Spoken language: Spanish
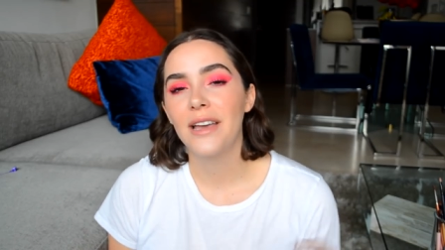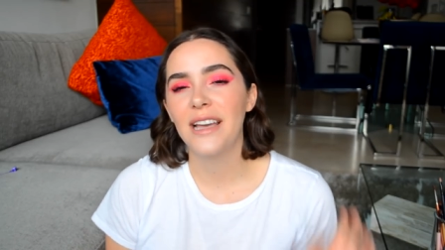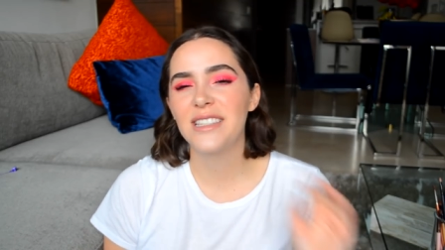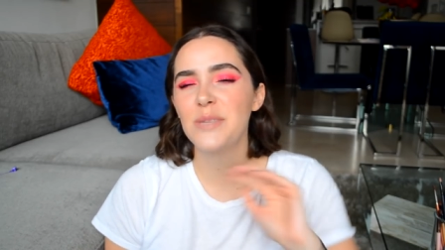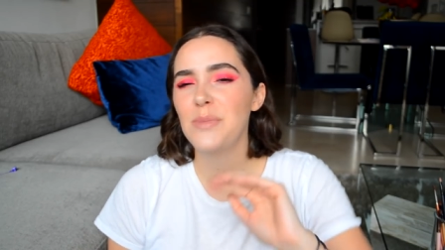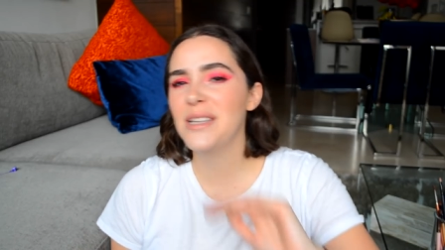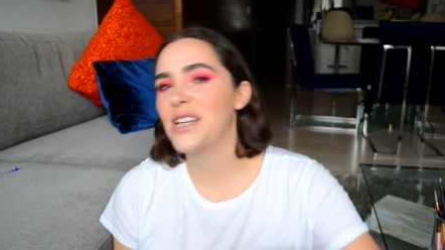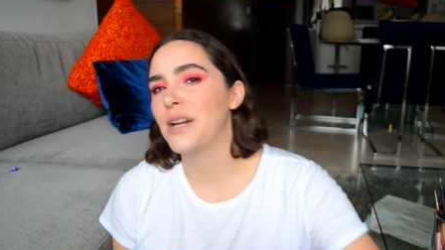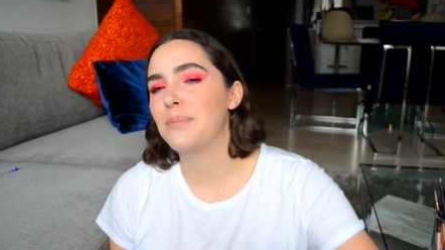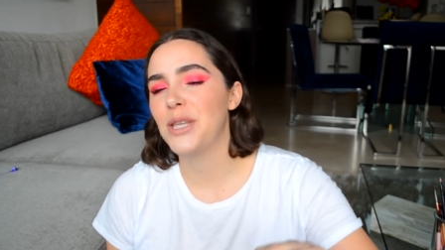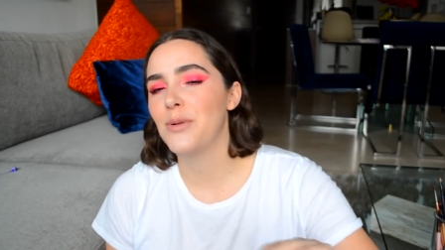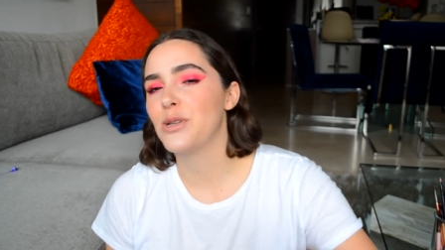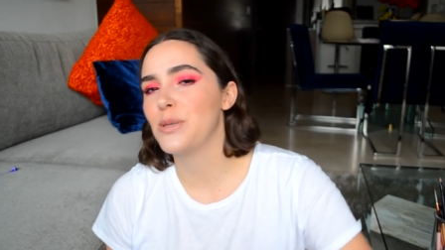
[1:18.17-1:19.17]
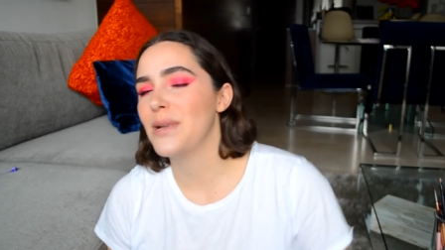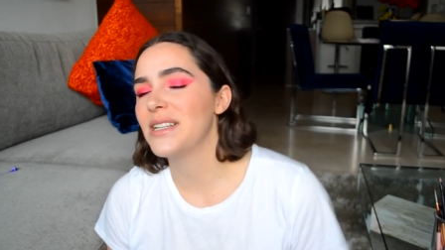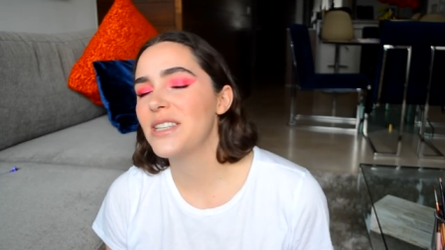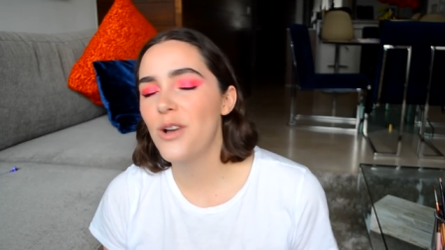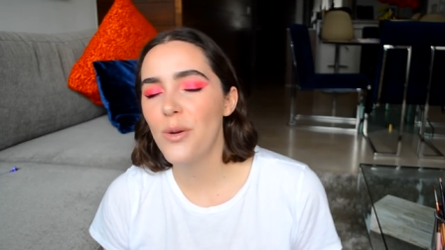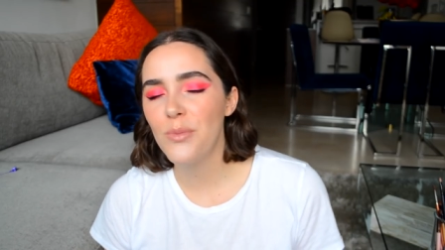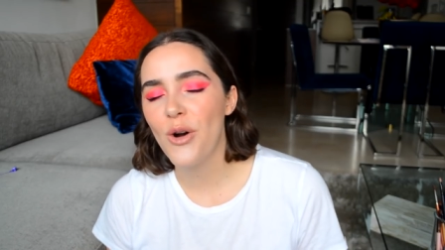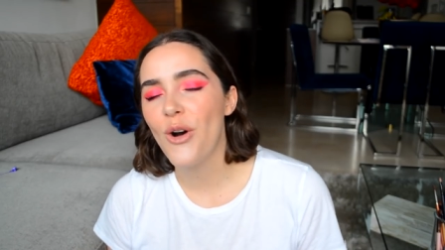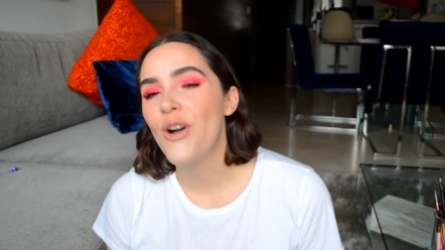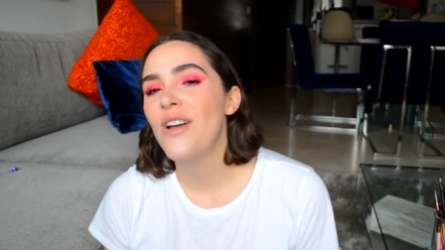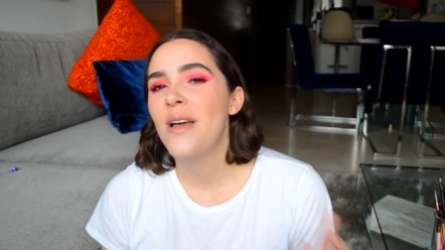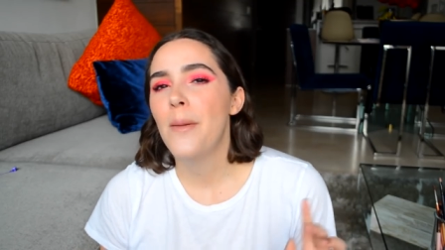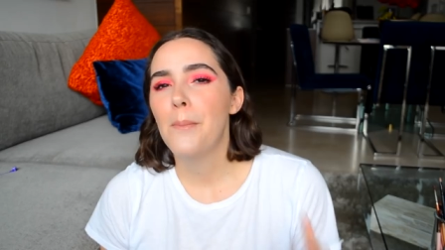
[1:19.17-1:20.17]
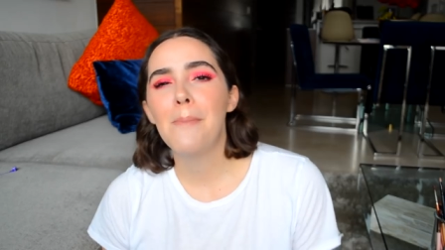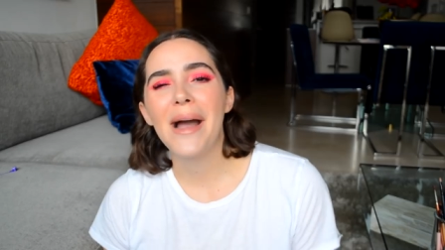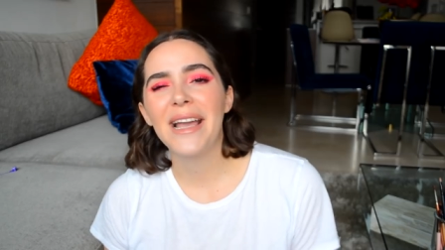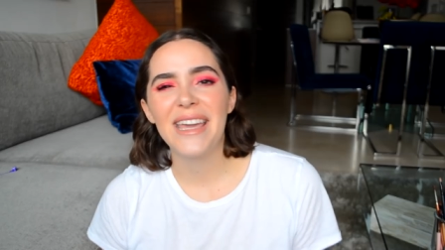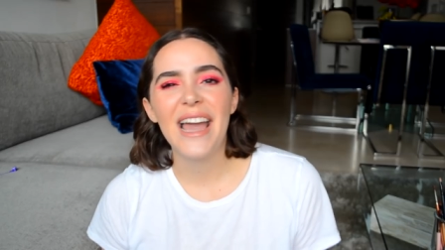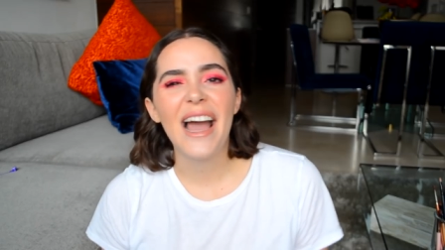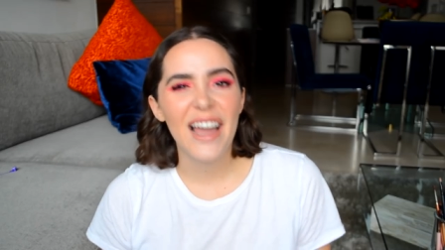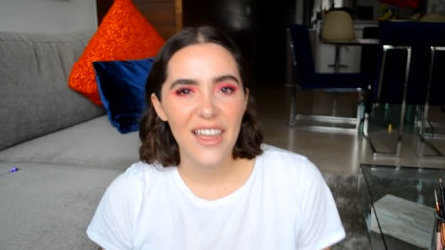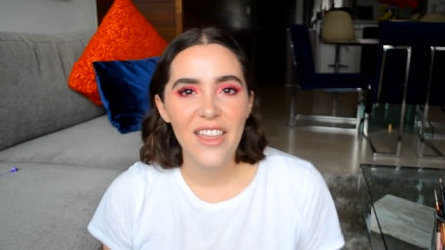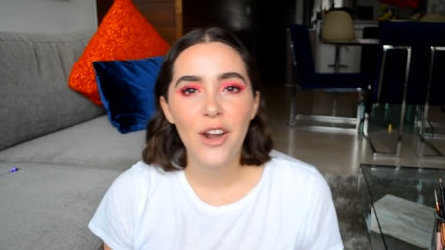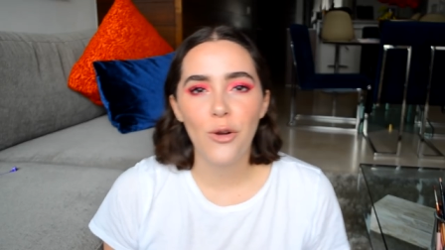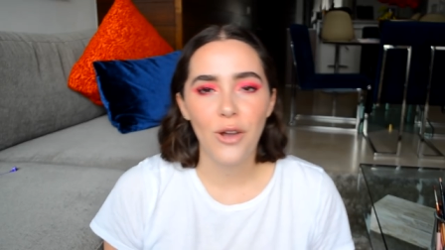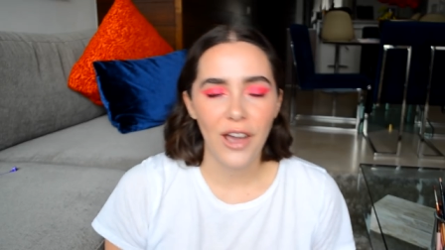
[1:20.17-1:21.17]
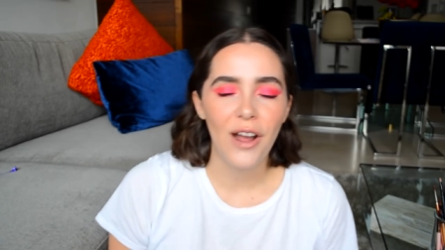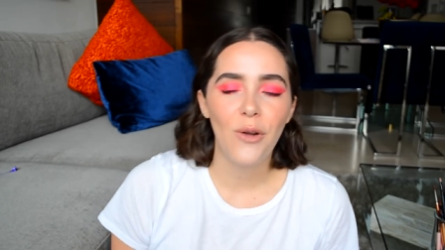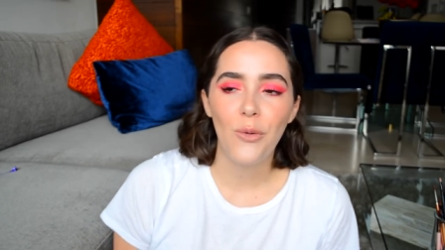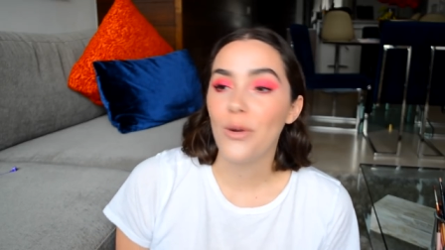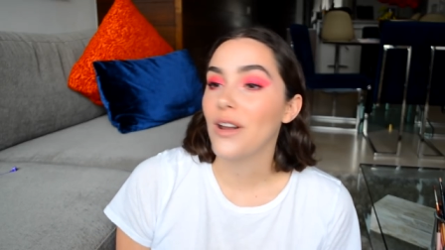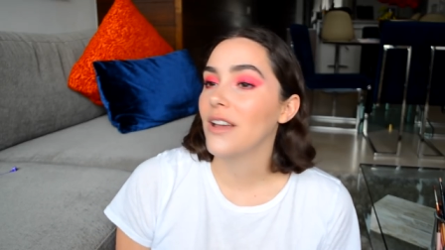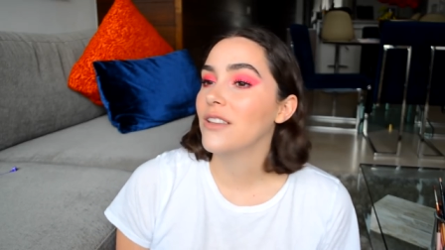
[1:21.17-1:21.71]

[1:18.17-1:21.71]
Ese es mi descriptivo, se me hace como maquillaje de rockera cool.